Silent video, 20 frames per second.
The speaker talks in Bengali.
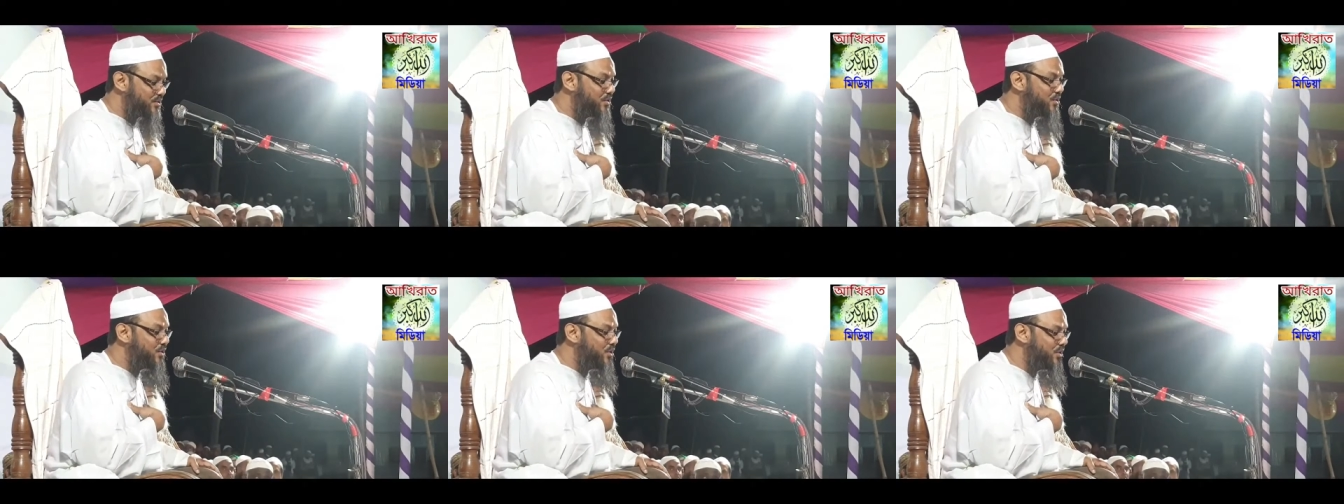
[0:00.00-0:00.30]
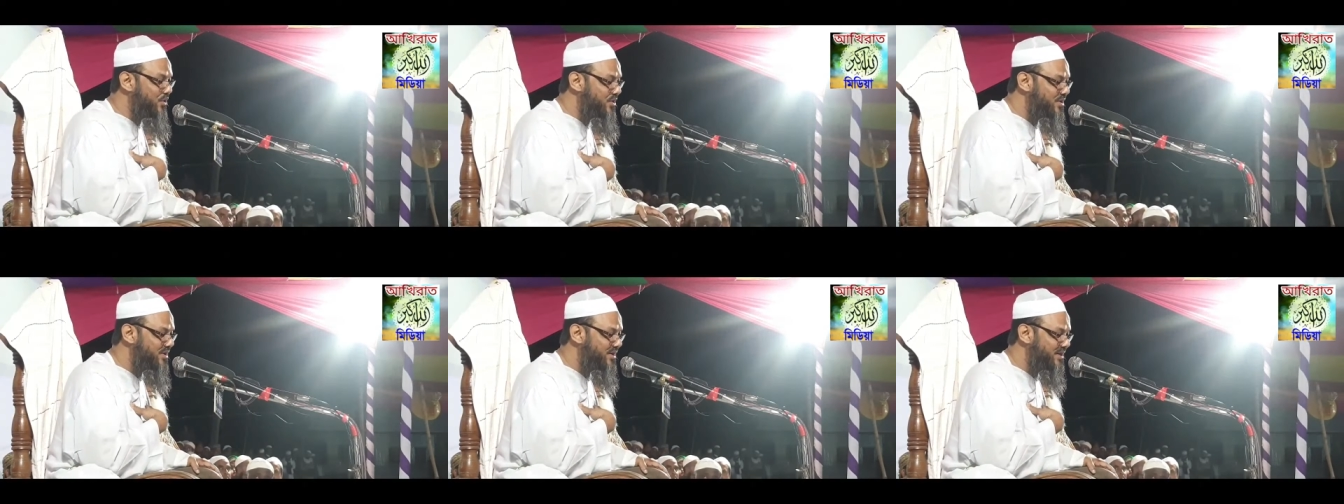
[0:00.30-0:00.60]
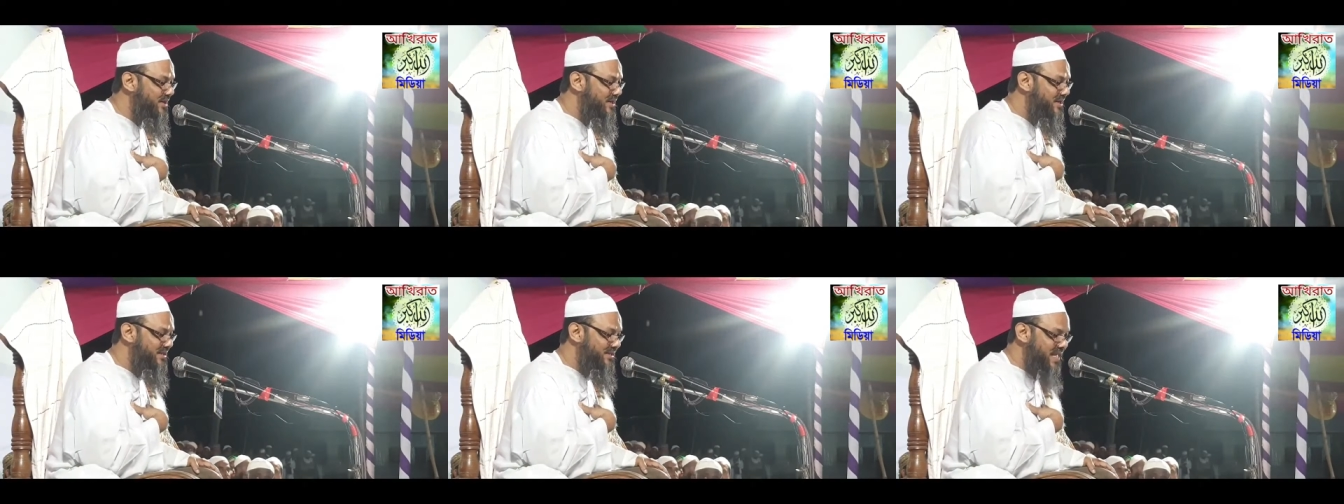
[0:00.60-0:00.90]
রুহু
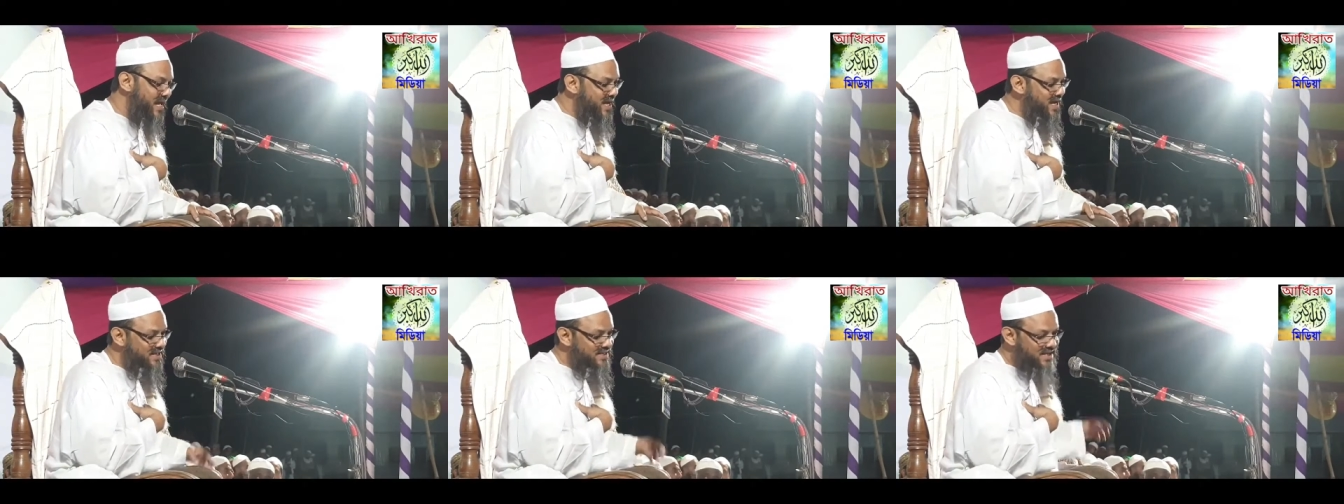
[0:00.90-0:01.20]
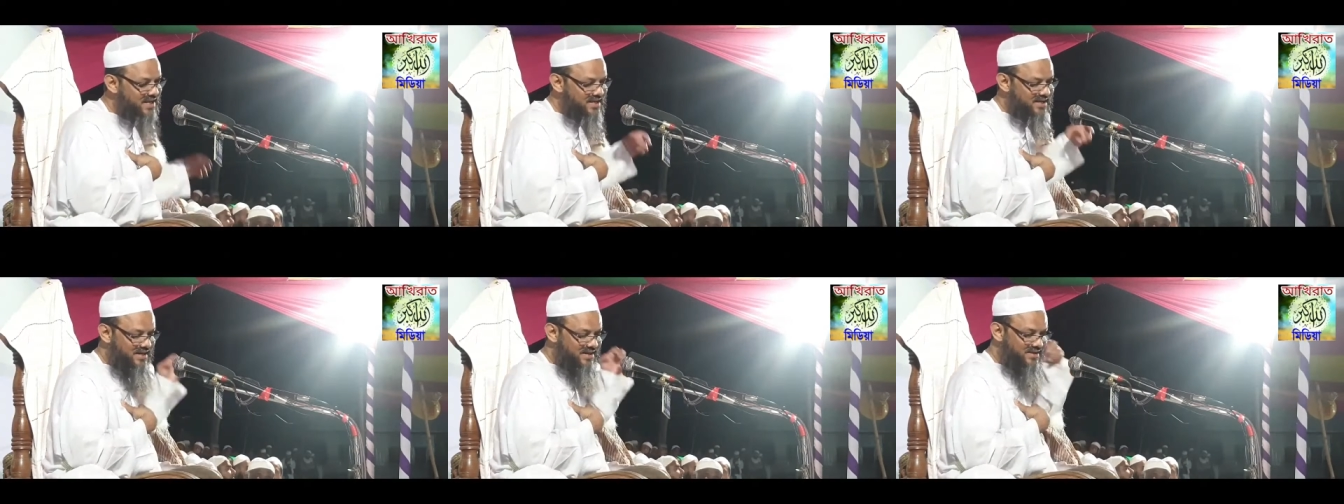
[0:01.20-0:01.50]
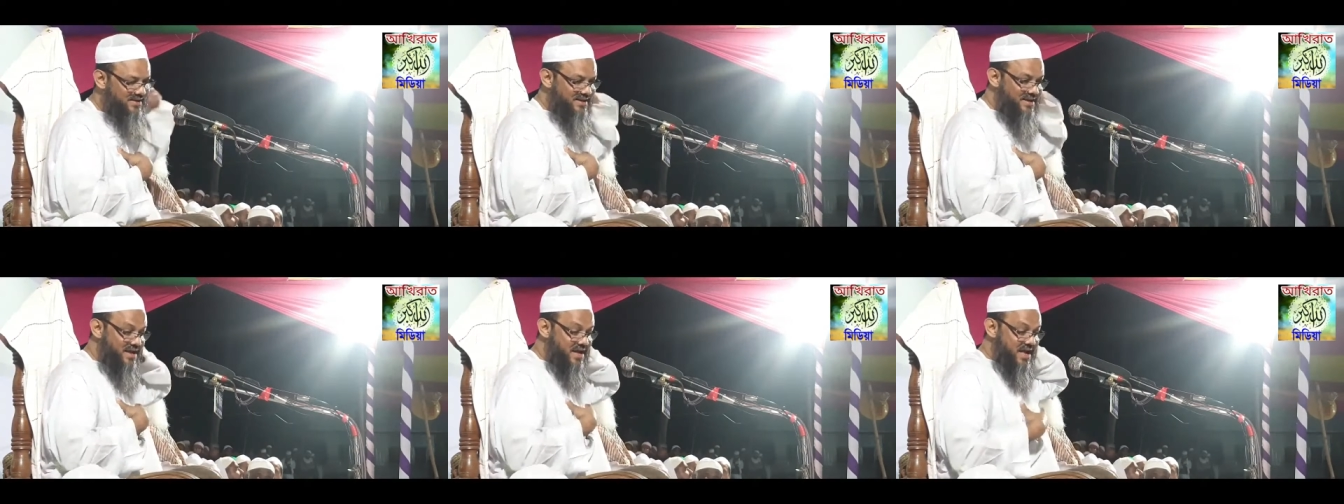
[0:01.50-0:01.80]
দেখা যায় না
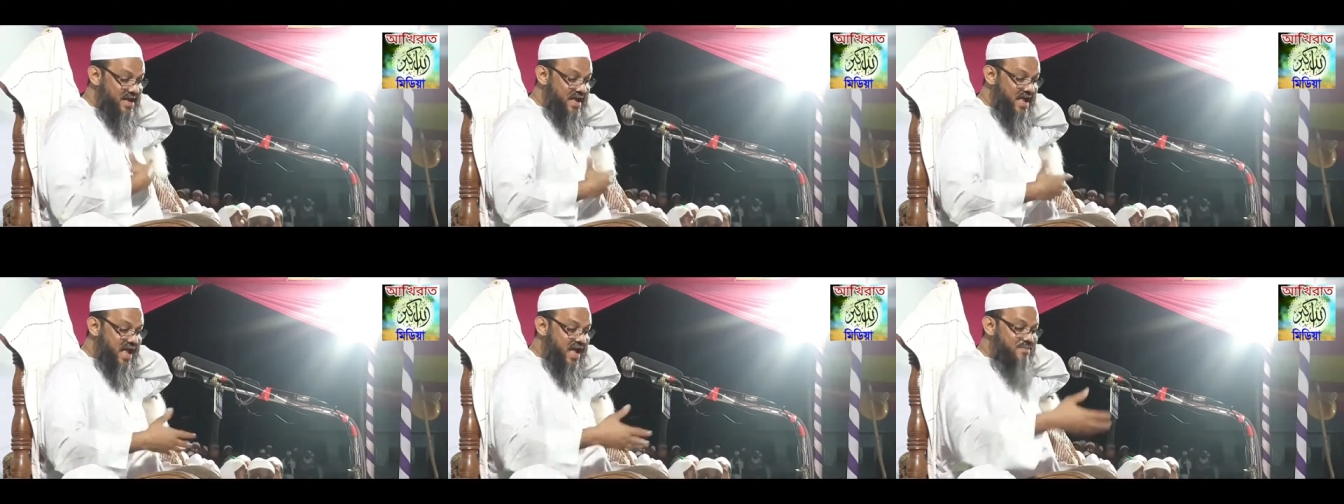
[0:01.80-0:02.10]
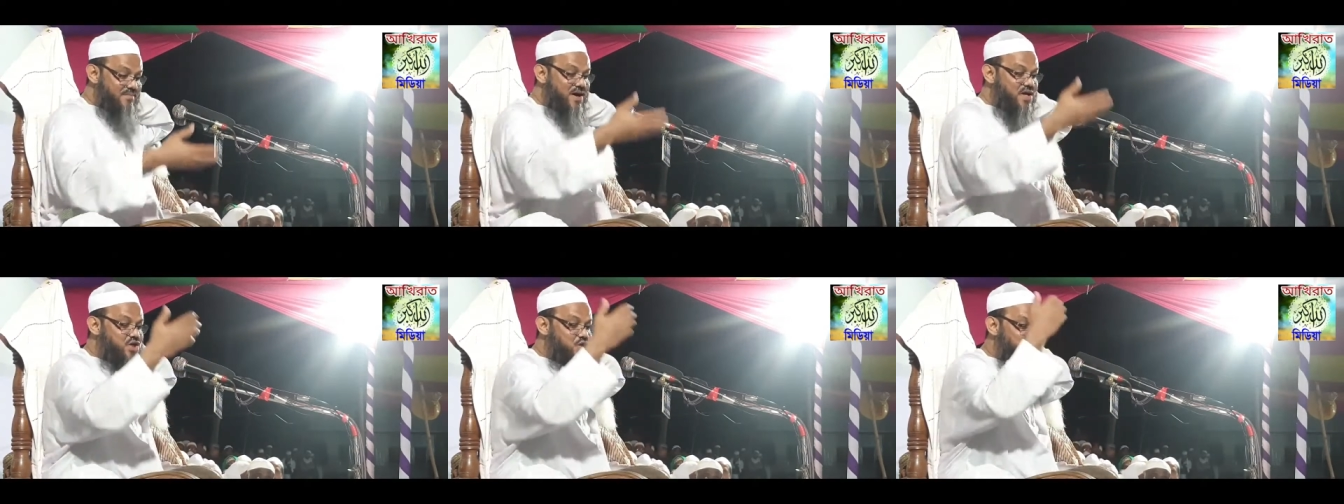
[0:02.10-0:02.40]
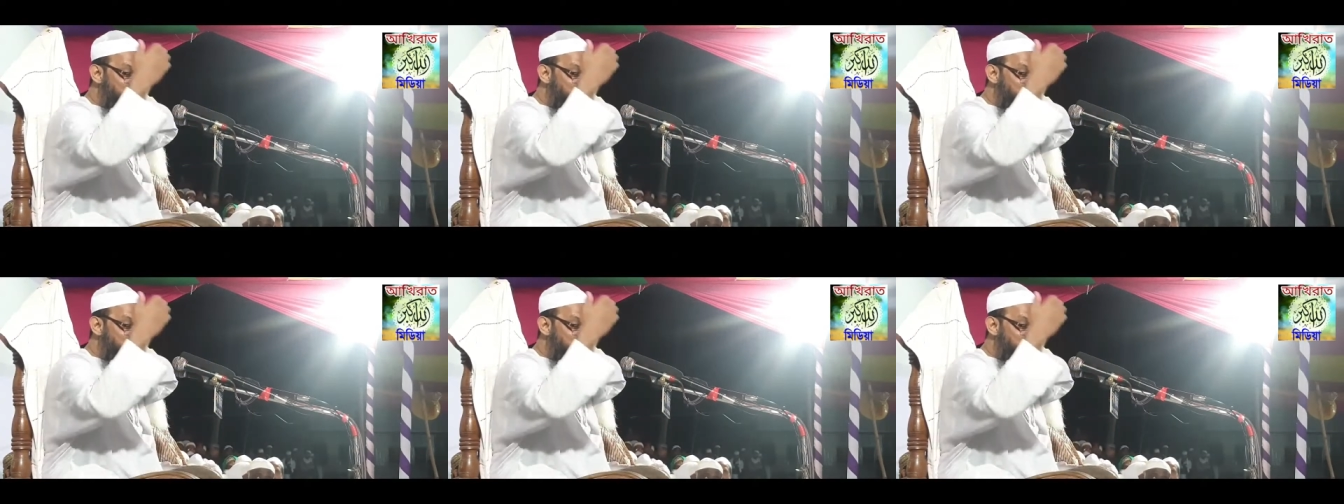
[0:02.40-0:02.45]
আমার